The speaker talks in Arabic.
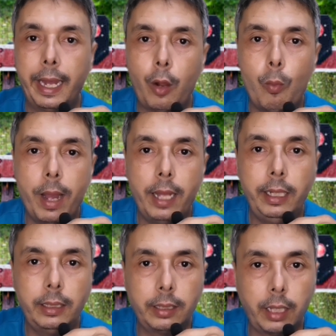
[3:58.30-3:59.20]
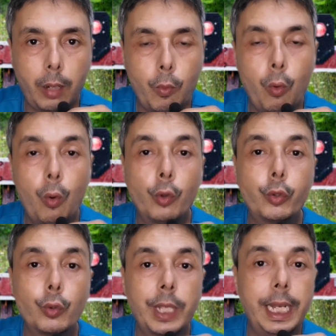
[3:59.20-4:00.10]
راهم غادي يتظلموا
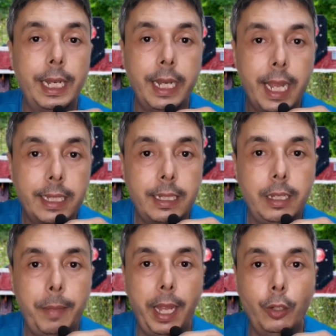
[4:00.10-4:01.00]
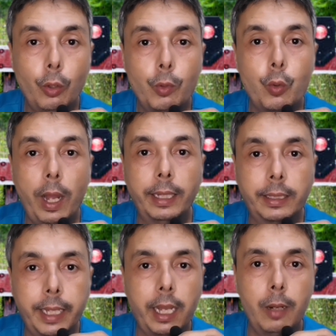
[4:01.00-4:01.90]
خصوصا الناس اللي ما عندهمش واحد
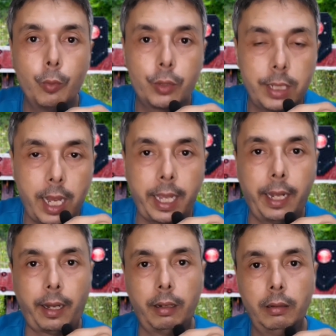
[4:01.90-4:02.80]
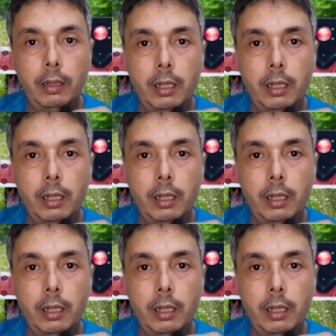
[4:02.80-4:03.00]
الدخل مستقر